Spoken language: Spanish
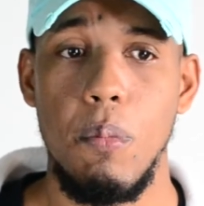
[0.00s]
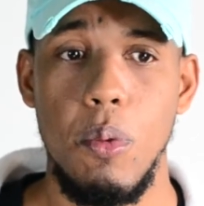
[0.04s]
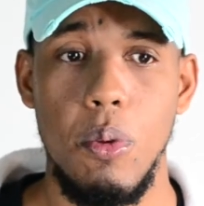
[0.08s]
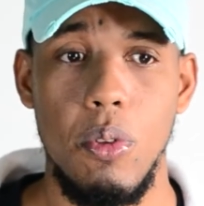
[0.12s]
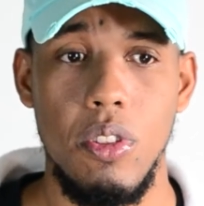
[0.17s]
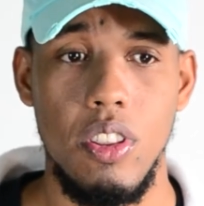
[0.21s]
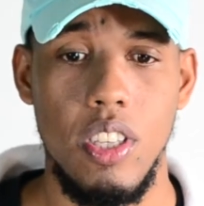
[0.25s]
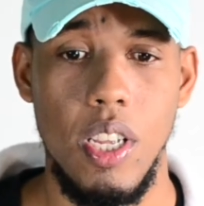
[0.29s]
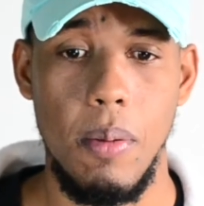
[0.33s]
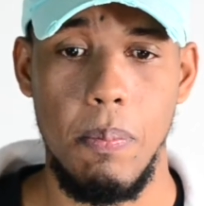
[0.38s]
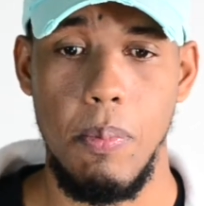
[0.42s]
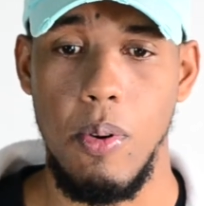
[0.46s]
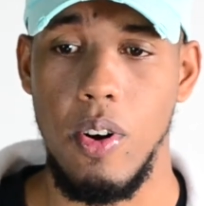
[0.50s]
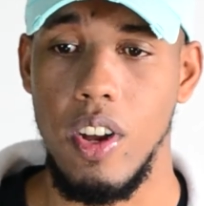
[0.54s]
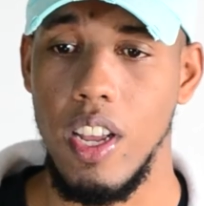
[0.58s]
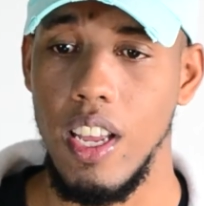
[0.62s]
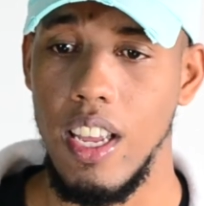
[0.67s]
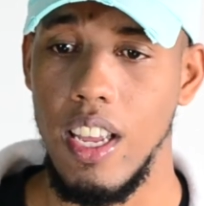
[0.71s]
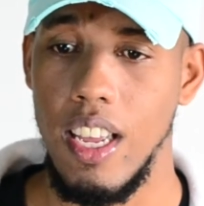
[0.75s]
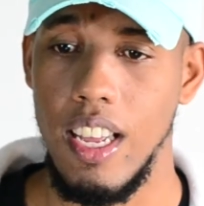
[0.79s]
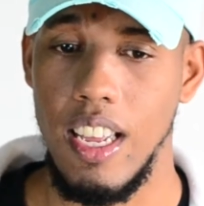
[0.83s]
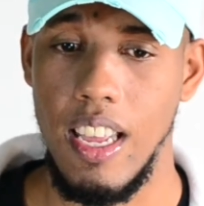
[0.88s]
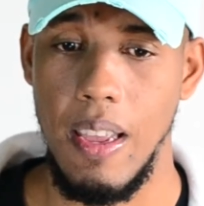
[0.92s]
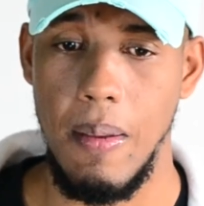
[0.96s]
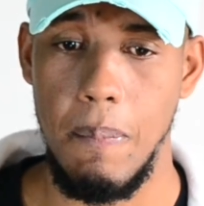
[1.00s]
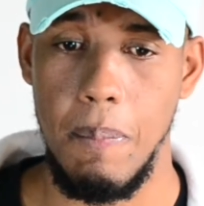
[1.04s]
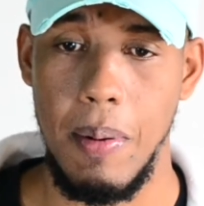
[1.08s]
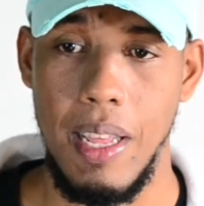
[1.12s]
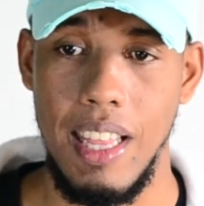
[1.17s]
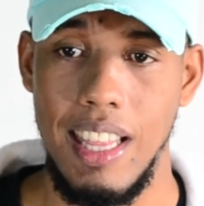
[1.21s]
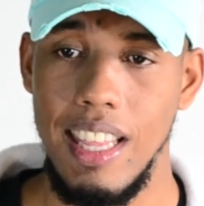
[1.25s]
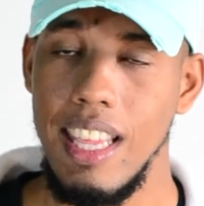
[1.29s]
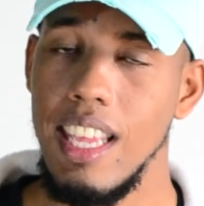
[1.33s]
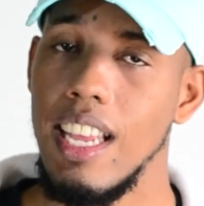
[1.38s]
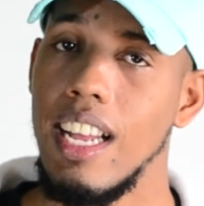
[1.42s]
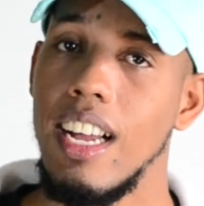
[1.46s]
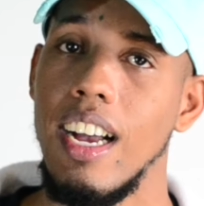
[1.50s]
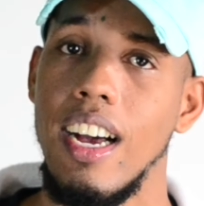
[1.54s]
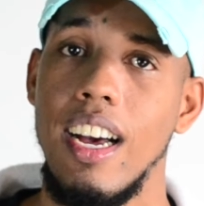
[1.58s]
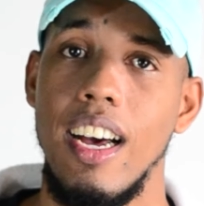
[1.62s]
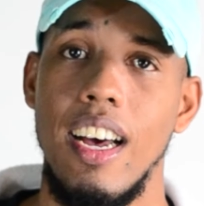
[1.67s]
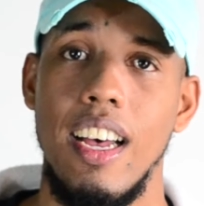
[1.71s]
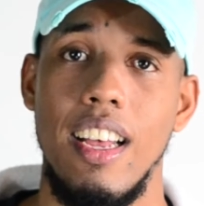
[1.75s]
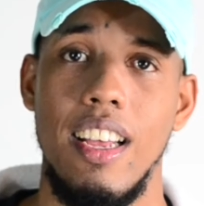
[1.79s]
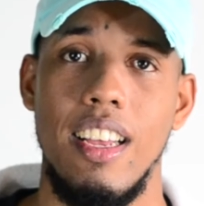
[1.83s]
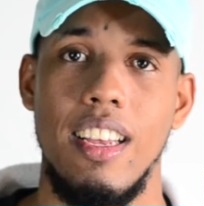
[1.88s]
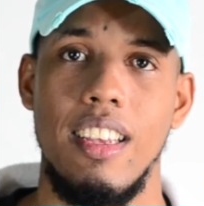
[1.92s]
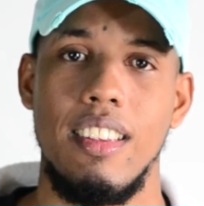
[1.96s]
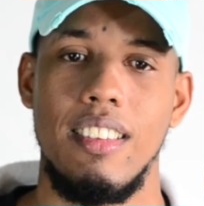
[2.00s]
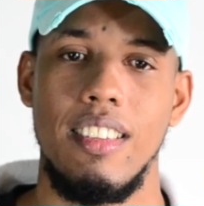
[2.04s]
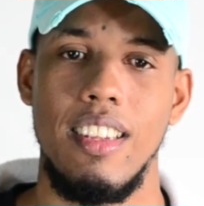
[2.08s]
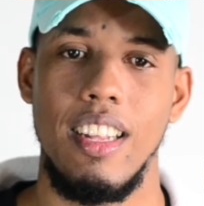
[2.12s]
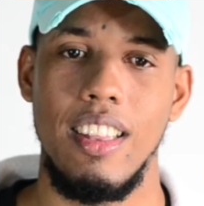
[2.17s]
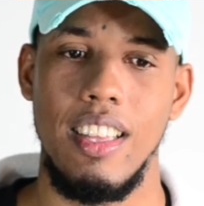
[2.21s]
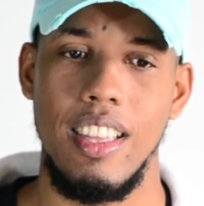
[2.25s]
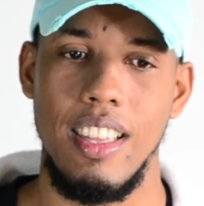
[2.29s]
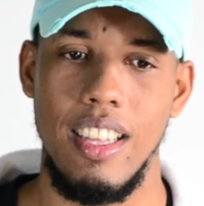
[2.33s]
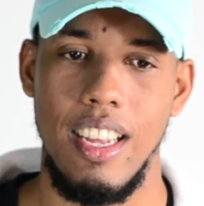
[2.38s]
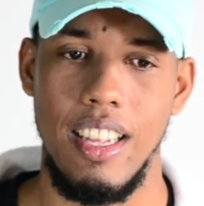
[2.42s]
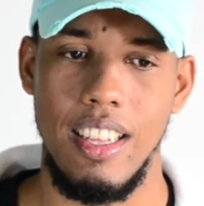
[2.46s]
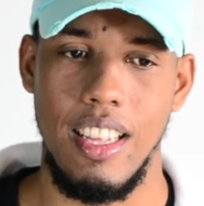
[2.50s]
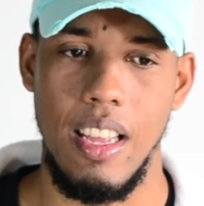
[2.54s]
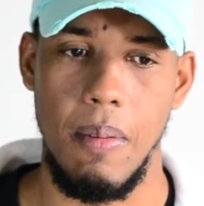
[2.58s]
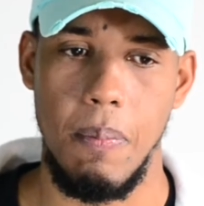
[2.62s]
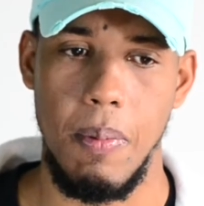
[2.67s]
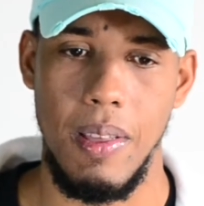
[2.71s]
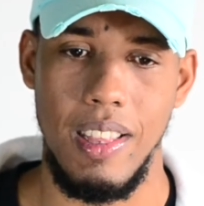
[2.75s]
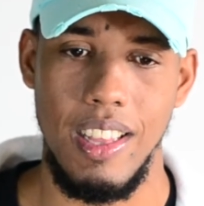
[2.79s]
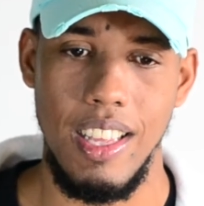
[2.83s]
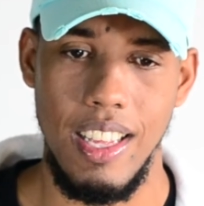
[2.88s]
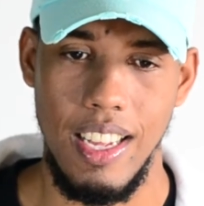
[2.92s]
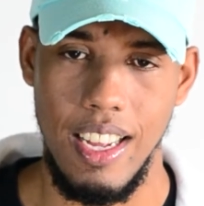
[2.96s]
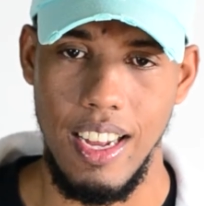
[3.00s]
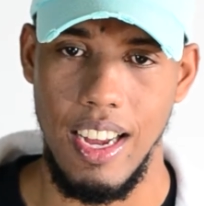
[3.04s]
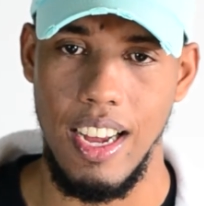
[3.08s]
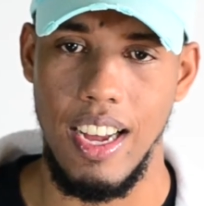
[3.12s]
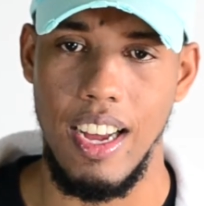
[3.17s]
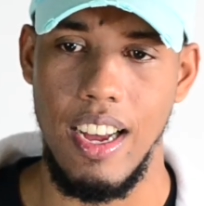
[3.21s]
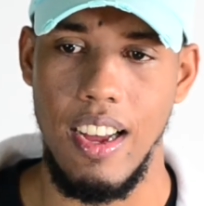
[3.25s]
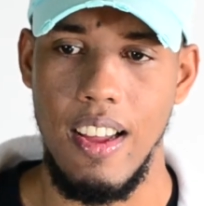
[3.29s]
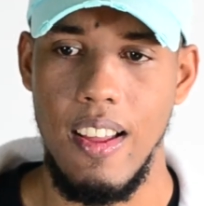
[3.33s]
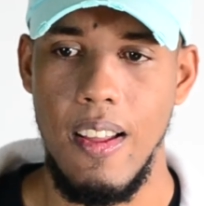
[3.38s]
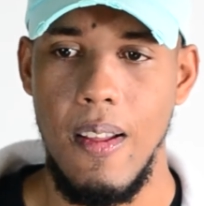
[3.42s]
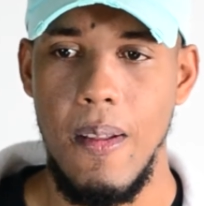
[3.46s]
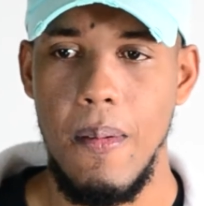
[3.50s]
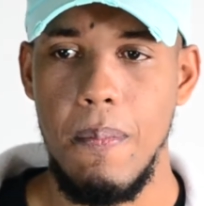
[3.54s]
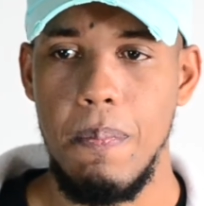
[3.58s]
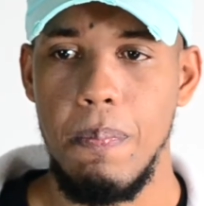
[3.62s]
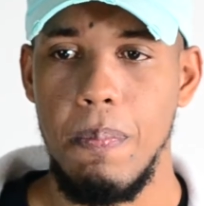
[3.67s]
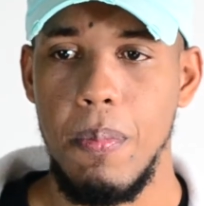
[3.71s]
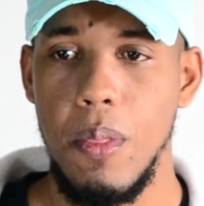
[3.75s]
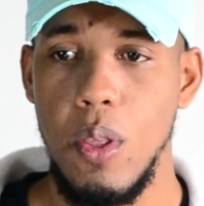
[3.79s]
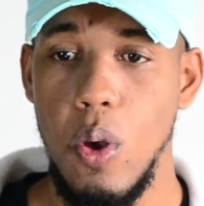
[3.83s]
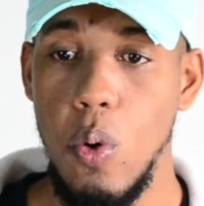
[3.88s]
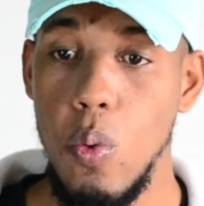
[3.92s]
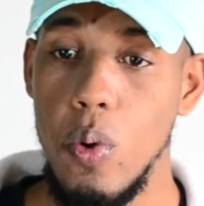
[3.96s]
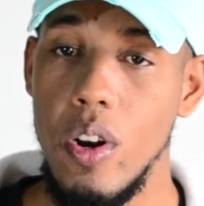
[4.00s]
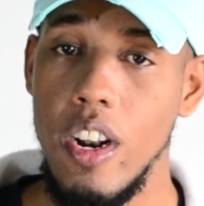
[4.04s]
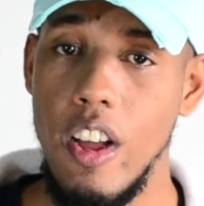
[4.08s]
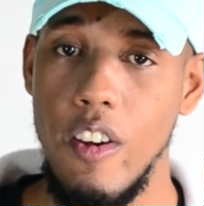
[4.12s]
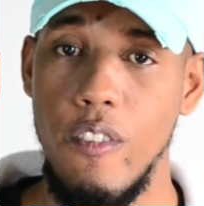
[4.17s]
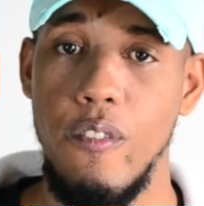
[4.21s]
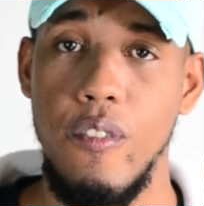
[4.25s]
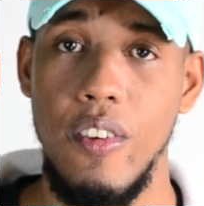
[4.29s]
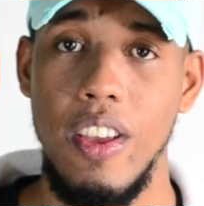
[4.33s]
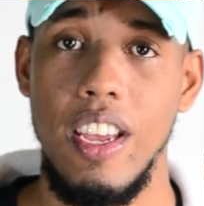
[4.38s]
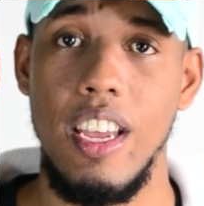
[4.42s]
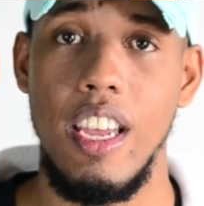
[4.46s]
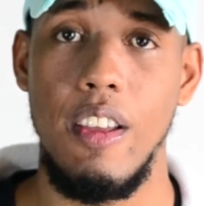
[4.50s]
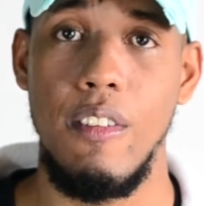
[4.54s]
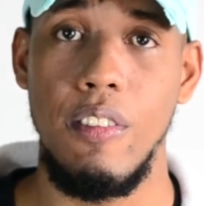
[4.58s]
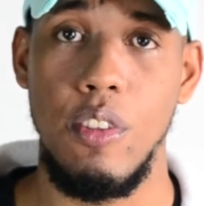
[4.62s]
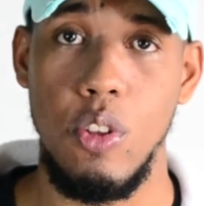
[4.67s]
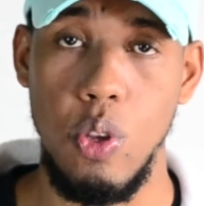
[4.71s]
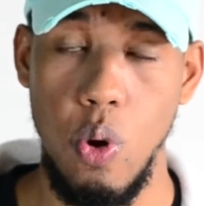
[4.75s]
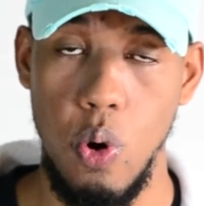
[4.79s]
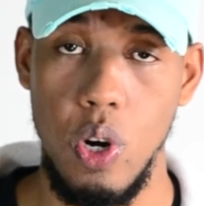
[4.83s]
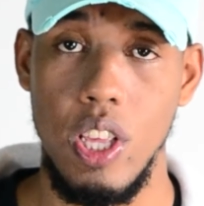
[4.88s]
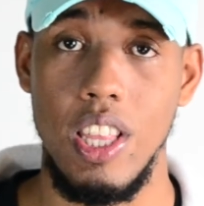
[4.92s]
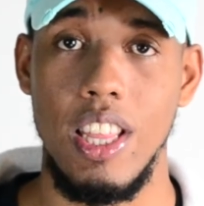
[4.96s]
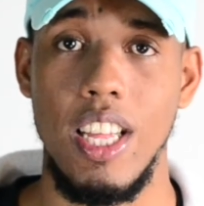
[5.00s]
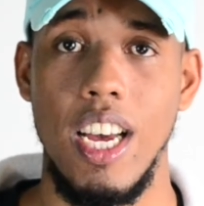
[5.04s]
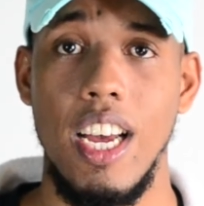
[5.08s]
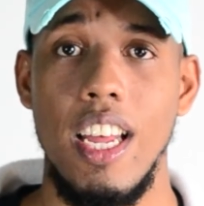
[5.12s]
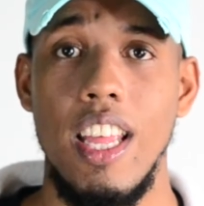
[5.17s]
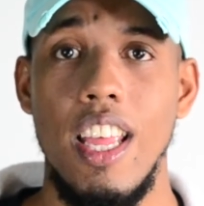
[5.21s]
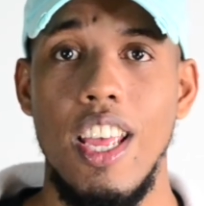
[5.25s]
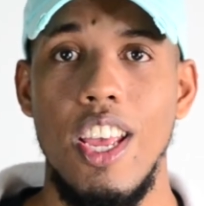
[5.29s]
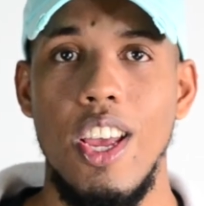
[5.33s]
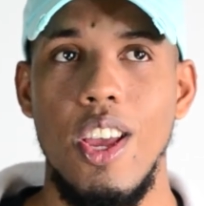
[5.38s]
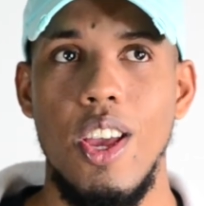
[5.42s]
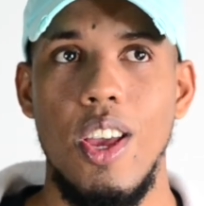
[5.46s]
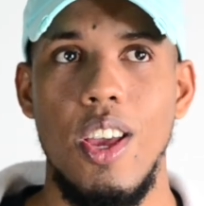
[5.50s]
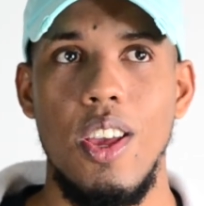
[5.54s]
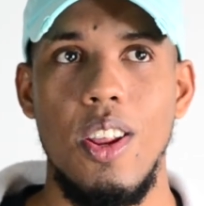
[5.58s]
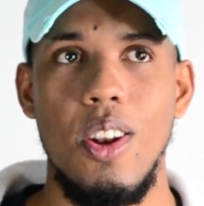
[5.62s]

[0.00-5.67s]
un tipo que, predica santidad, que predica una fe sólida,